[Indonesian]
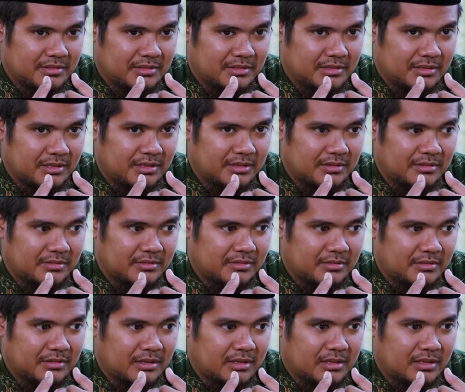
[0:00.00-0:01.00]
Ya, uh, uh,
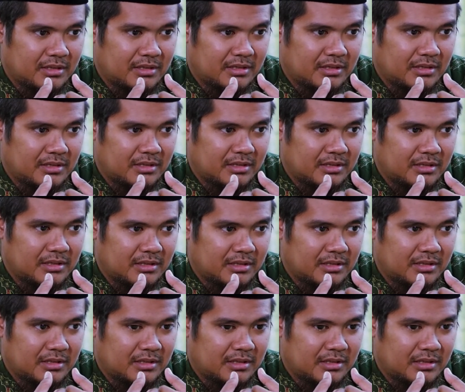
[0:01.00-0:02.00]
uh, uh
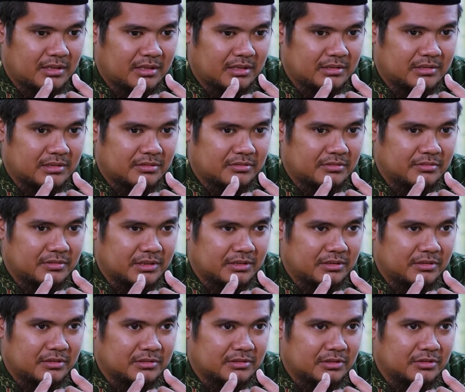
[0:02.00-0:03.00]
atau atau
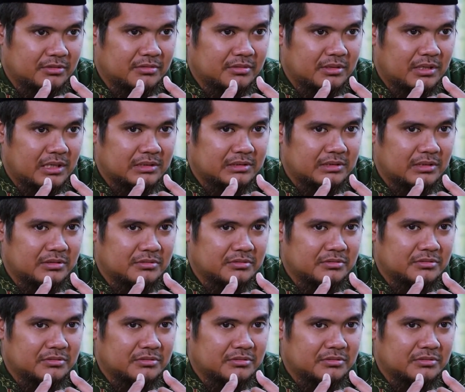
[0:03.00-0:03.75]
atau atau